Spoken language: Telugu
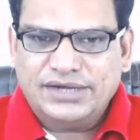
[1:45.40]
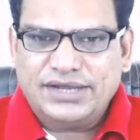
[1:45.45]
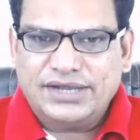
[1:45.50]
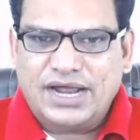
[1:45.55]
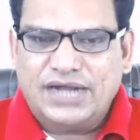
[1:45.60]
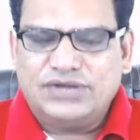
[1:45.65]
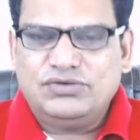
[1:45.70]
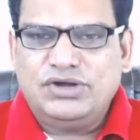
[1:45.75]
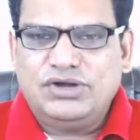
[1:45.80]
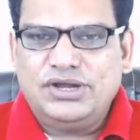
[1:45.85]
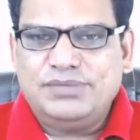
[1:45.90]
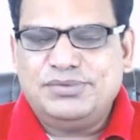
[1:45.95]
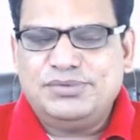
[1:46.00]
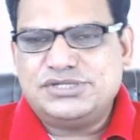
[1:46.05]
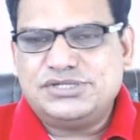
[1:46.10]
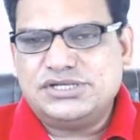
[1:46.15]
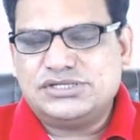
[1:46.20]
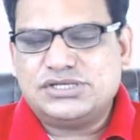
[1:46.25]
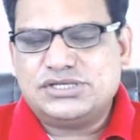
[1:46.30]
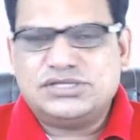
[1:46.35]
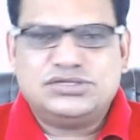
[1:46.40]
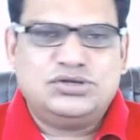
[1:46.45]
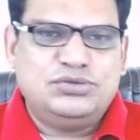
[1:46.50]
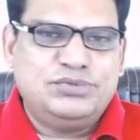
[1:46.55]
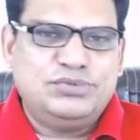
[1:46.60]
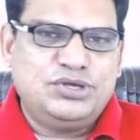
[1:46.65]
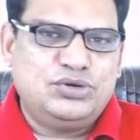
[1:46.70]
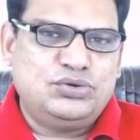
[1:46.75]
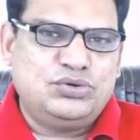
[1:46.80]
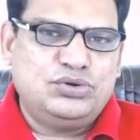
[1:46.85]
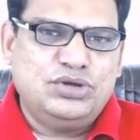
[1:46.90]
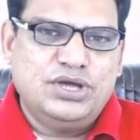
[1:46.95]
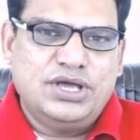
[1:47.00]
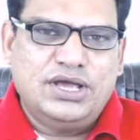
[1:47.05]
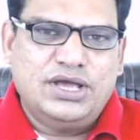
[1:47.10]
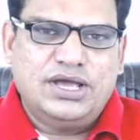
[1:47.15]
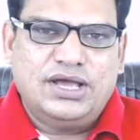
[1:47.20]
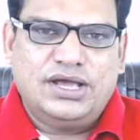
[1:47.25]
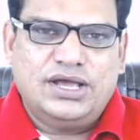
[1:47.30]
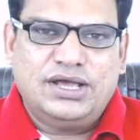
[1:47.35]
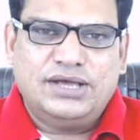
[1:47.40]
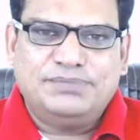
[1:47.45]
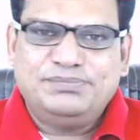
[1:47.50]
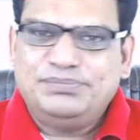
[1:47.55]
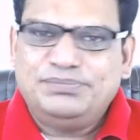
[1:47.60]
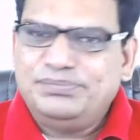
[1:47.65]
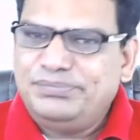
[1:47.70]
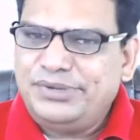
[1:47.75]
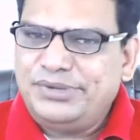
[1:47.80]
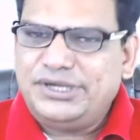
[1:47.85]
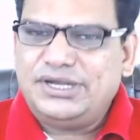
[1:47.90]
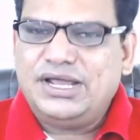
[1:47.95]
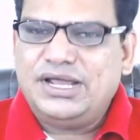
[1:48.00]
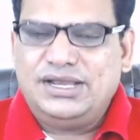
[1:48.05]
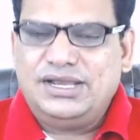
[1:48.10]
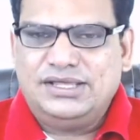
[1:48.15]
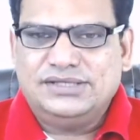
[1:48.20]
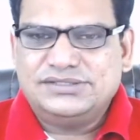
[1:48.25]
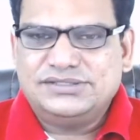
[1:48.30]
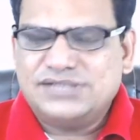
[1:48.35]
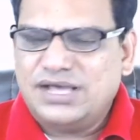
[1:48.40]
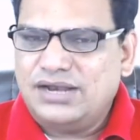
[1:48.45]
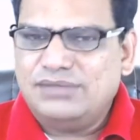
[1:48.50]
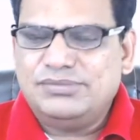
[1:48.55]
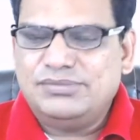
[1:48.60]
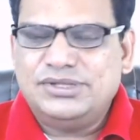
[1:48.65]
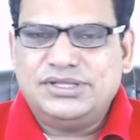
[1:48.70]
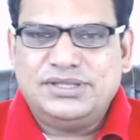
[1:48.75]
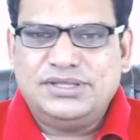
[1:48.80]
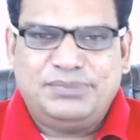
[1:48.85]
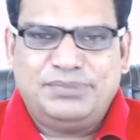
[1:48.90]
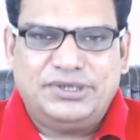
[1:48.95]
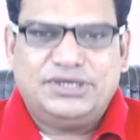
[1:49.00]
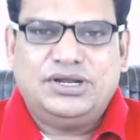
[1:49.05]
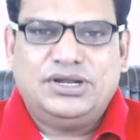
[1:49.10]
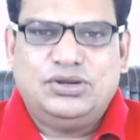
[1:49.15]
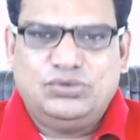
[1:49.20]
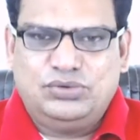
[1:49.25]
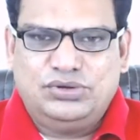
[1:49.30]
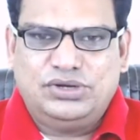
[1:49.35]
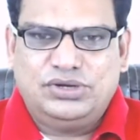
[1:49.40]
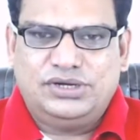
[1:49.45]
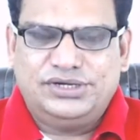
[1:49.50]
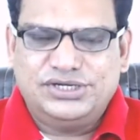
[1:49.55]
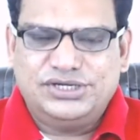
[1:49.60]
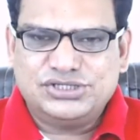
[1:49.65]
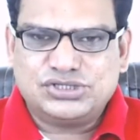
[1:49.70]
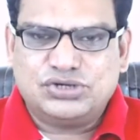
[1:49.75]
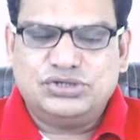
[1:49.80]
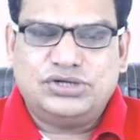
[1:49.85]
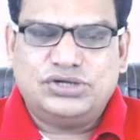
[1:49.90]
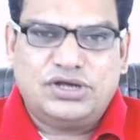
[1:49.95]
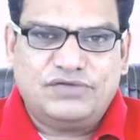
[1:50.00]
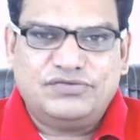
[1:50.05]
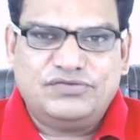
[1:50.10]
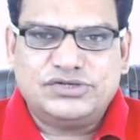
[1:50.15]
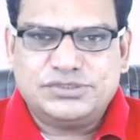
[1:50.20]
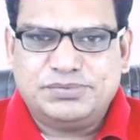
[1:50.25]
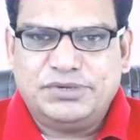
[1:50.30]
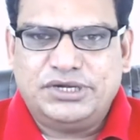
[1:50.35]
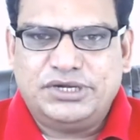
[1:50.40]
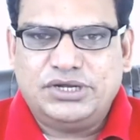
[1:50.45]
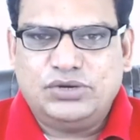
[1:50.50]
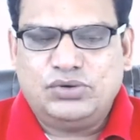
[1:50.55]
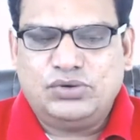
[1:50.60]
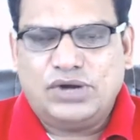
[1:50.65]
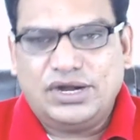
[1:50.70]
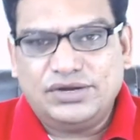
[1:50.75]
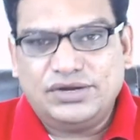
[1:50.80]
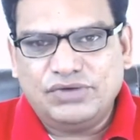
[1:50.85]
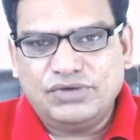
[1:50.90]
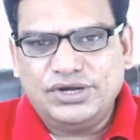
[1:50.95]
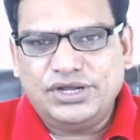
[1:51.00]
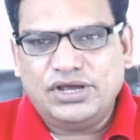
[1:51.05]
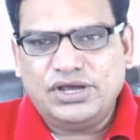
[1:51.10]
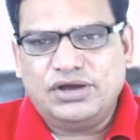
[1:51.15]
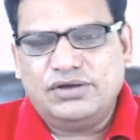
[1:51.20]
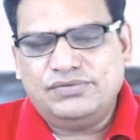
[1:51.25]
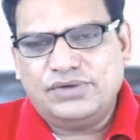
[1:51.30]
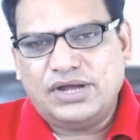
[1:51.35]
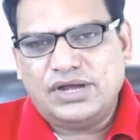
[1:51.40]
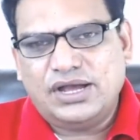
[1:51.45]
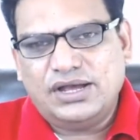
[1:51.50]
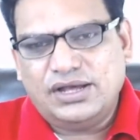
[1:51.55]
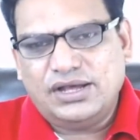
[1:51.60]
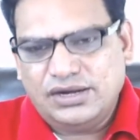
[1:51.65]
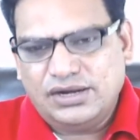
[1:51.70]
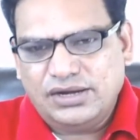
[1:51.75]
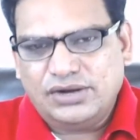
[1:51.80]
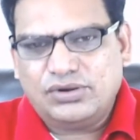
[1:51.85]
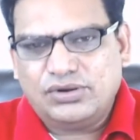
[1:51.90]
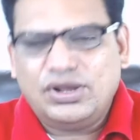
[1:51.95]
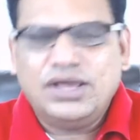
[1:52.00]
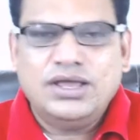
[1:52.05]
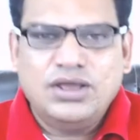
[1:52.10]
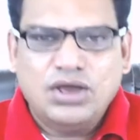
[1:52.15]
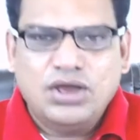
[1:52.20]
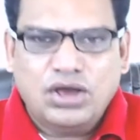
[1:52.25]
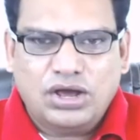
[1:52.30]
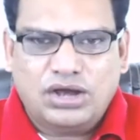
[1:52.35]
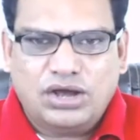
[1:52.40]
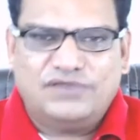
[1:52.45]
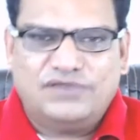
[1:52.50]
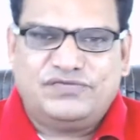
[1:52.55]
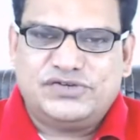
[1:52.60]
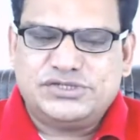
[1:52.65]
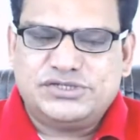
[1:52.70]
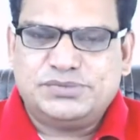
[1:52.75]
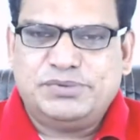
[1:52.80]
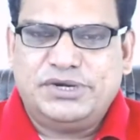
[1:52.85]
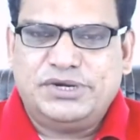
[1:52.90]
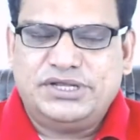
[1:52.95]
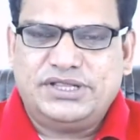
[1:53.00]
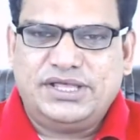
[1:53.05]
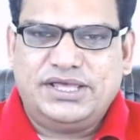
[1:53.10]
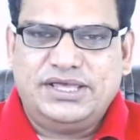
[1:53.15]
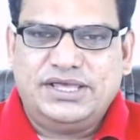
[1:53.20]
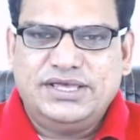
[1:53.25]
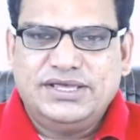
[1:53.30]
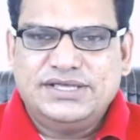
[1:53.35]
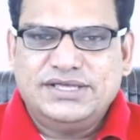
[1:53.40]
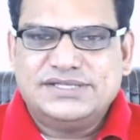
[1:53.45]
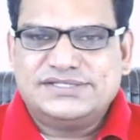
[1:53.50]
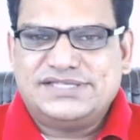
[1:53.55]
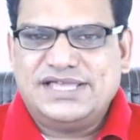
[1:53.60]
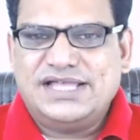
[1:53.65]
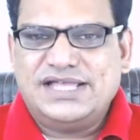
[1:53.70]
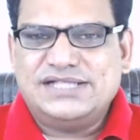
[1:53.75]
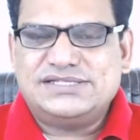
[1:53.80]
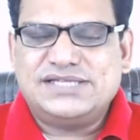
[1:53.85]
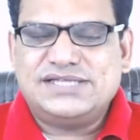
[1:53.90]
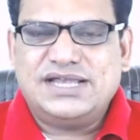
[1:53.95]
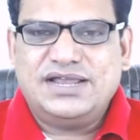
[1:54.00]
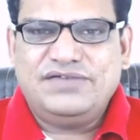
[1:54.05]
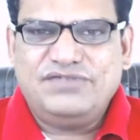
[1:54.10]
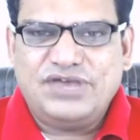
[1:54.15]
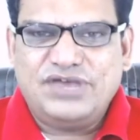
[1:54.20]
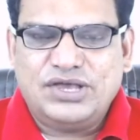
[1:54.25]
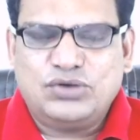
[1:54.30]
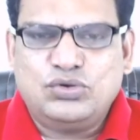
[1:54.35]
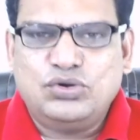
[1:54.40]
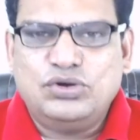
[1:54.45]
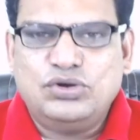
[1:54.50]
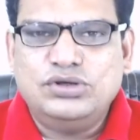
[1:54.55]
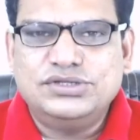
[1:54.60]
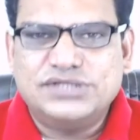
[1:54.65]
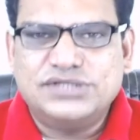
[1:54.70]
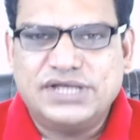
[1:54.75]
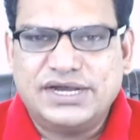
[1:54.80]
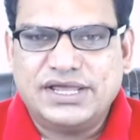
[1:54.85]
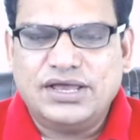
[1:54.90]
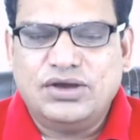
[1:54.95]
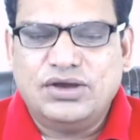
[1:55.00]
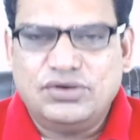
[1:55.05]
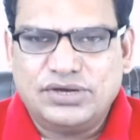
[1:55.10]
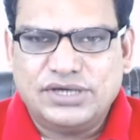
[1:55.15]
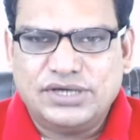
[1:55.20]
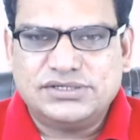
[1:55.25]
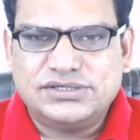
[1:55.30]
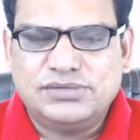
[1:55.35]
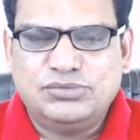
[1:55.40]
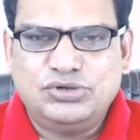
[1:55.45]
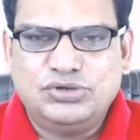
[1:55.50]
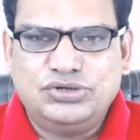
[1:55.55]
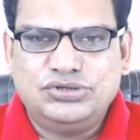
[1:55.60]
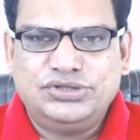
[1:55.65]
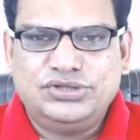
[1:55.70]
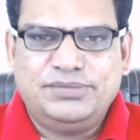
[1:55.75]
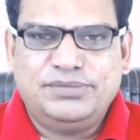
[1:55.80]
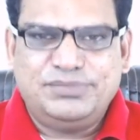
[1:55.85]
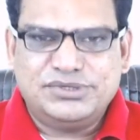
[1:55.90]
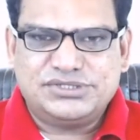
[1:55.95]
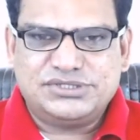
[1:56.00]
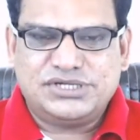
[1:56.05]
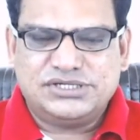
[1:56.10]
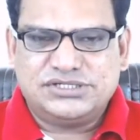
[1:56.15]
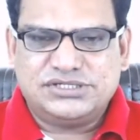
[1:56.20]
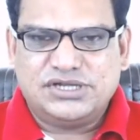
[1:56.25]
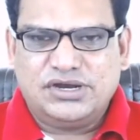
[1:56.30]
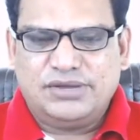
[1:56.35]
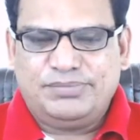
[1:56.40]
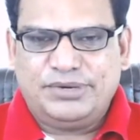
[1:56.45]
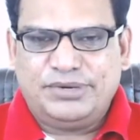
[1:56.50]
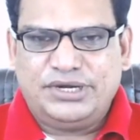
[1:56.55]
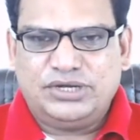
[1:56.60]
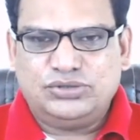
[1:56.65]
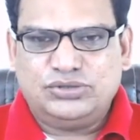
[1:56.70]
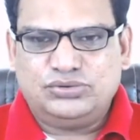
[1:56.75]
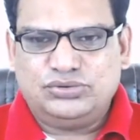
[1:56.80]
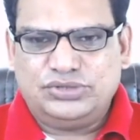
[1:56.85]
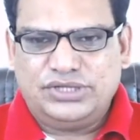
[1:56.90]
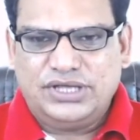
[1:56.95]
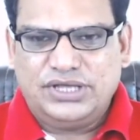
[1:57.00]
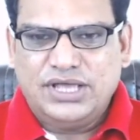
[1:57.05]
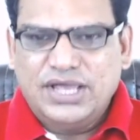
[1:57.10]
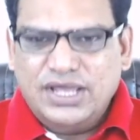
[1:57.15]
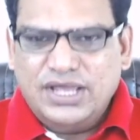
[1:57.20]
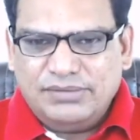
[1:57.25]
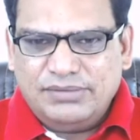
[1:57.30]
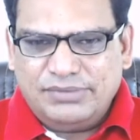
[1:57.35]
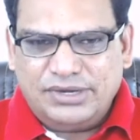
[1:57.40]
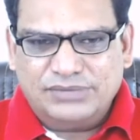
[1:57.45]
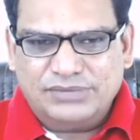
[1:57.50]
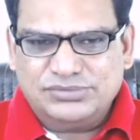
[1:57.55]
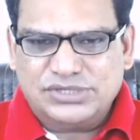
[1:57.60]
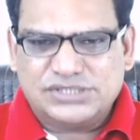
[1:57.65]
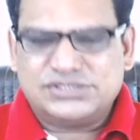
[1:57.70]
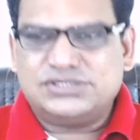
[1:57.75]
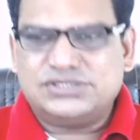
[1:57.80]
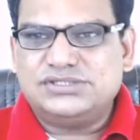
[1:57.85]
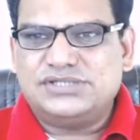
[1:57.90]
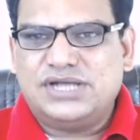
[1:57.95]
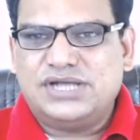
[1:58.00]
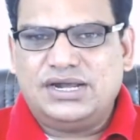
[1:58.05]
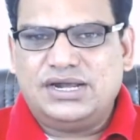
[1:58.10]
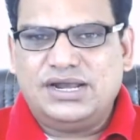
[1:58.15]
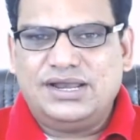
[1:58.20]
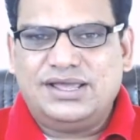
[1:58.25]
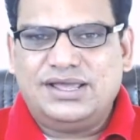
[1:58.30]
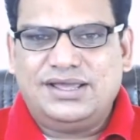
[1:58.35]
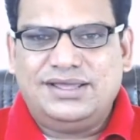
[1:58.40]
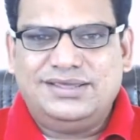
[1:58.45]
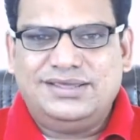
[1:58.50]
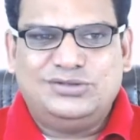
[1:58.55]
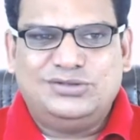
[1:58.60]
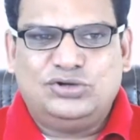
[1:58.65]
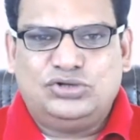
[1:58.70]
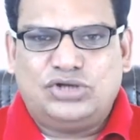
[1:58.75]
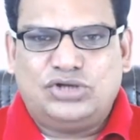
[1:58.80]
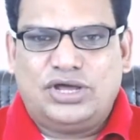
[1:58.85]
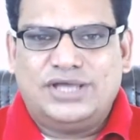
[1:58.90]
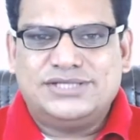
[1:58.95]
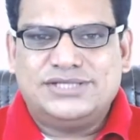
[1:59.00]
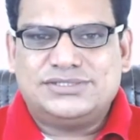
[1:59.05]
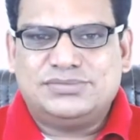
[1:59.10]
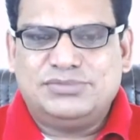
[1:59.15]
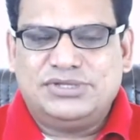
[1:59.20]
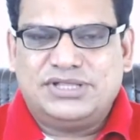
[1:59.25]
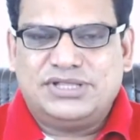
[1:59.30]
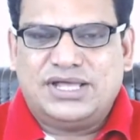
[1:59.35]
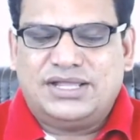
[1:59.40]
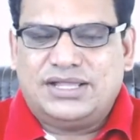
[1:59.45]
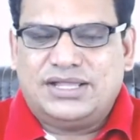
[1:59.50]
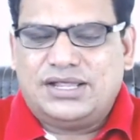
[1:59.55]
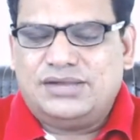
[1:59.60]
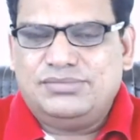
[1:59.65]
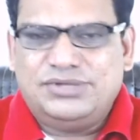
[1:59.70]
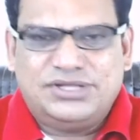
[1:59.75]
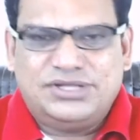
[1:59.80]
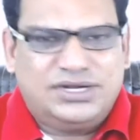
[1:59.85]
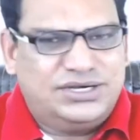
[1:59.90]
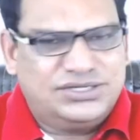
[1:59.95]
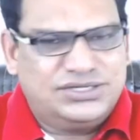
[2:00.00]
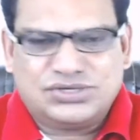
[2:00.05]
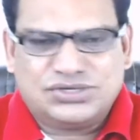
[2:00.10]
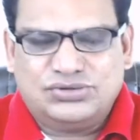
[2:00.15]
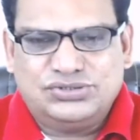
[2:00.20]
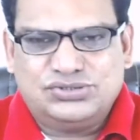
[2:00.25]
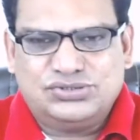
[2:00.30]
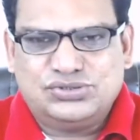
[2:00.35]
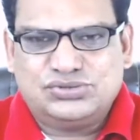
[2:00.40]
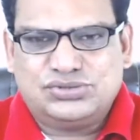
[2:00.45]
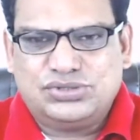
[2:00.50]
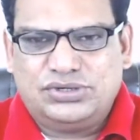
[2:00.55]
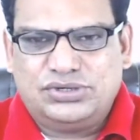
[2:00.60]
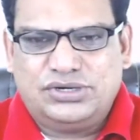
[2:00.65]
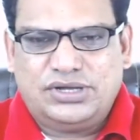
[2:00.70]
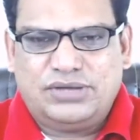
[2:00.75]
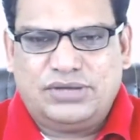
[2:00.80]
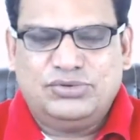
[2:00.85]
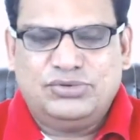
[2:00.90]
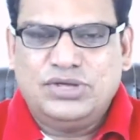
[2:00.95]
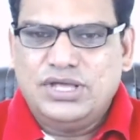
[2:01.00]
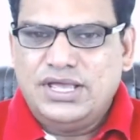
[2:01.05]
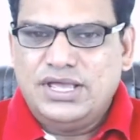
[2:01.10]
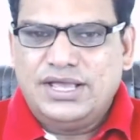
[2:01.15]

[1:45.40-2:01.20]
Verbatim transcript: అంటే అటువంటి బిజినెసెస్లో మీరు పెట్టాలి చాలామంది పెట్టరు డిస్కౌంట్ ఆఫర్స్ పెట్టరు అటువంటి అందులో కూడా ఆఫర్స్ పెడితే సేల్స్ అనేవి ఎక్కువ జరిగే అవకాశం ఉంటుంది బిజినెస్ డెవలప్మెంట్ అవుతుంది మనం జస్ట్ జనరల్గా ఏదో టాయ్స్ మీద దాని మీద డిస్కౌంట్ చూస్తూ ఉంటాం